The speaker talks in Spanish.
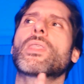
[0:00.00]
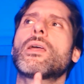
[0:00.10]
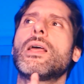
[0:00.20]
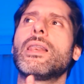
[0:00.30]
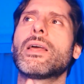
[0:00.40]

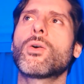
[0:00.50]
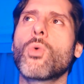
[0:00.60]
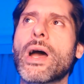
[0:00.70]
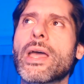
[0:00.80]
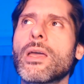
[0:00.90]
el
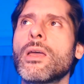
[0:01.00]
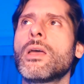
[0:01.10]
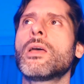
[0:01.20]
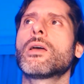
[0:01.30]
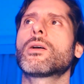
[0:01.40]
lenguaje
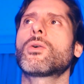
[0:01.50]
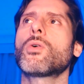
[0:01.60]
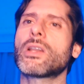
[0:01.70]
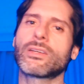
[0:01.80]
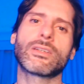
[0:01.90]
con
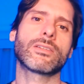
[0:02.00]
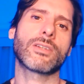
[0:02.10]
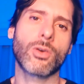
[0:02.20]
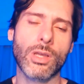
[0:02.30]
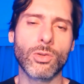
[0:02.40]
el que estás
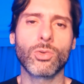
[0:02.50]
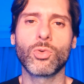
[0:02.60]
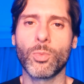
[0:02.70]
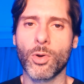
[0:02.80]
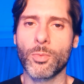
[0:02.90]
desarrollando
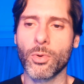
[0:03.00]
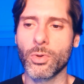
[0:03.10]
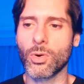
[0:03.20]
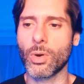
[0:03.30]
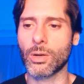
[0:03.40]
tu propio
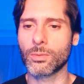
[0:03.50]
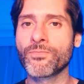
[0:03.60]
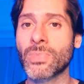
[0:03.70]
videojuego.